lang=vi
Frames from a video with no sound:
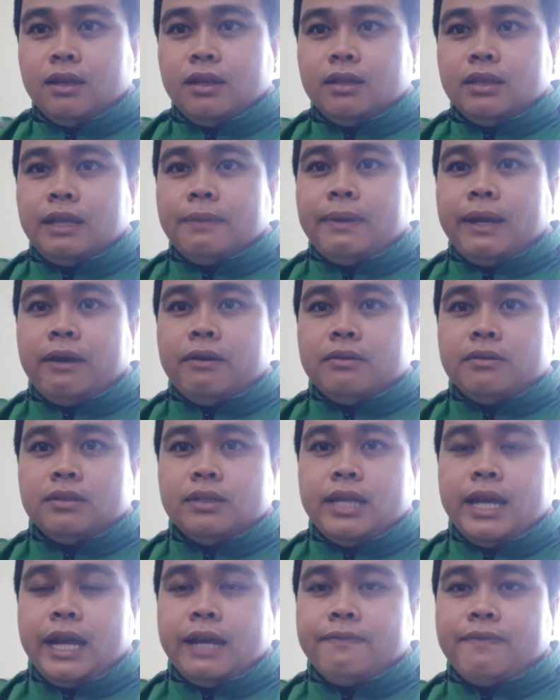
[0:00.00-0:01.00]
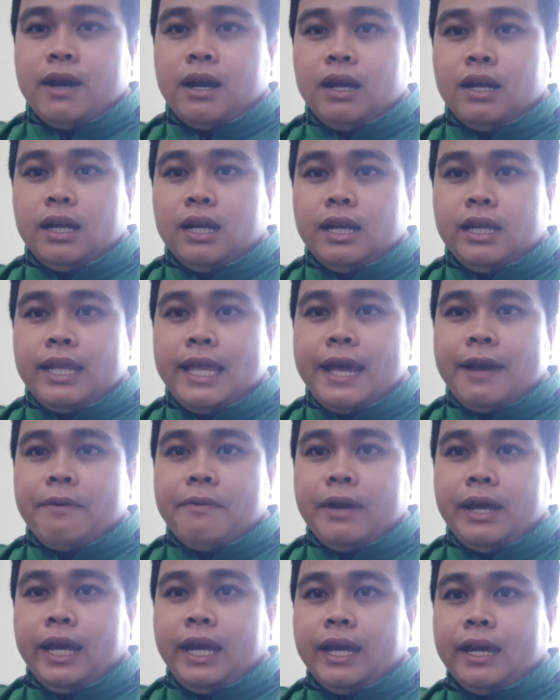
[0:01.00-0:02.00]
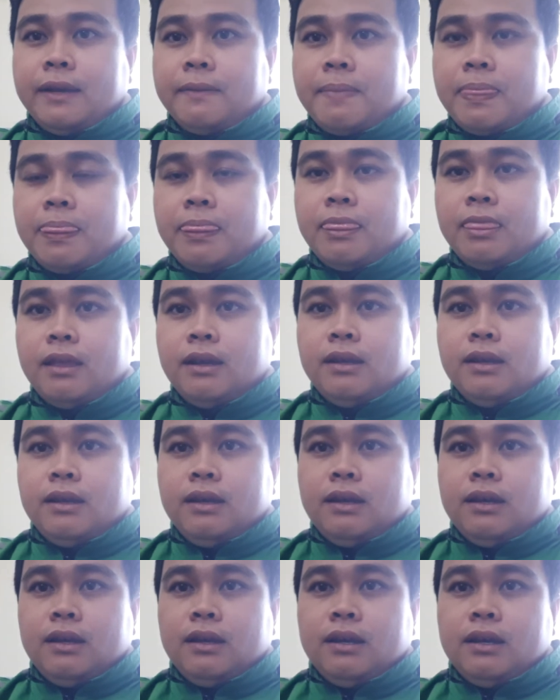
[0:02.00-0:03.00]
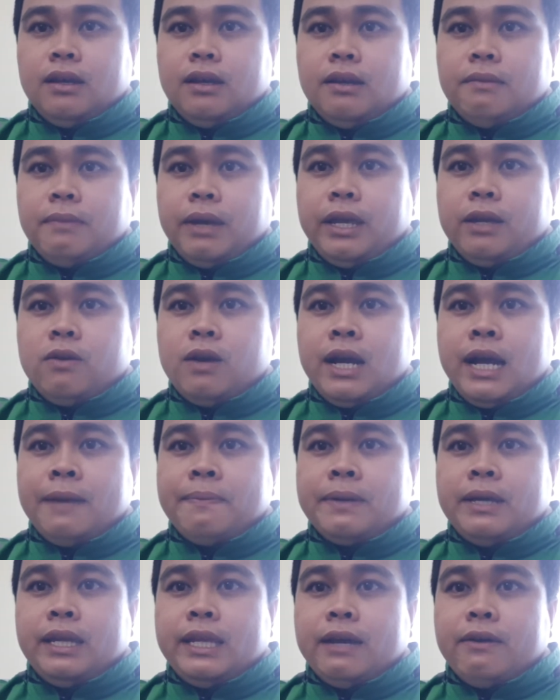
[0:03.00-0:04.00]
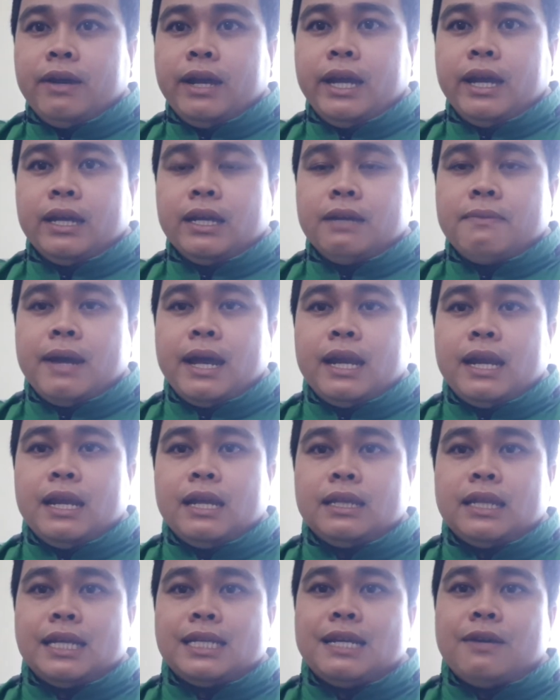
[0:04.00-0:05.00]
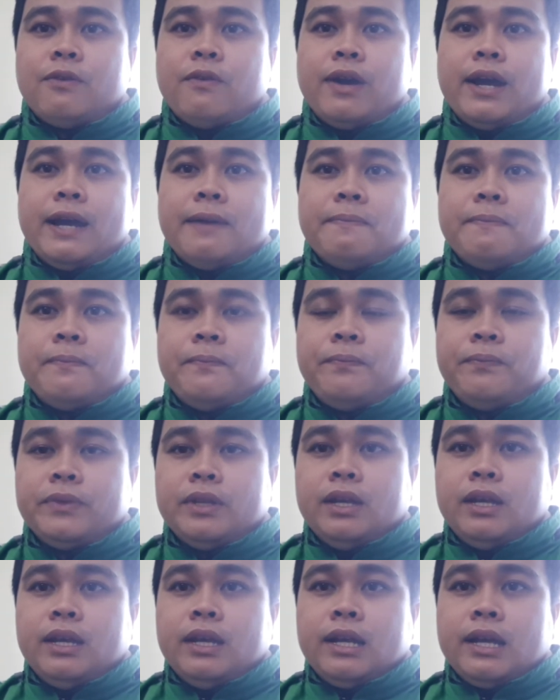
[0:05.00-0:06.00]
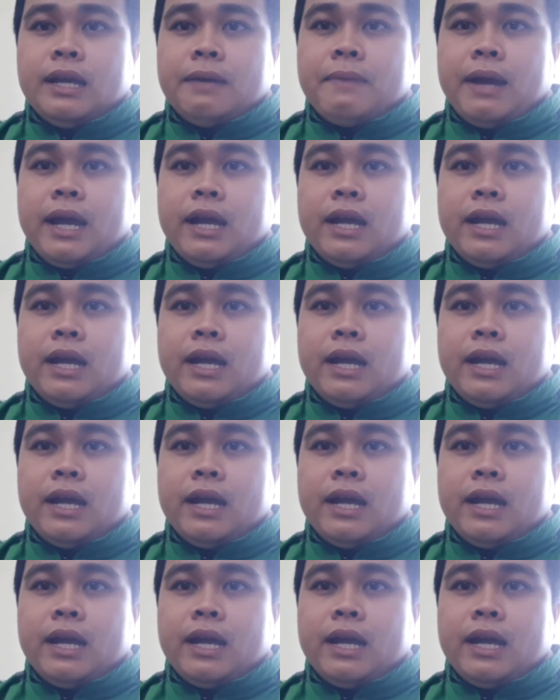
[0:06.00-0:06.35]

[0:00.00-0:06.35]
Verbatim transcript: tiếp theo về cái phần à, giao hàng bị khóa app khi giao hàng các bạn là tại sao khóa app các bạn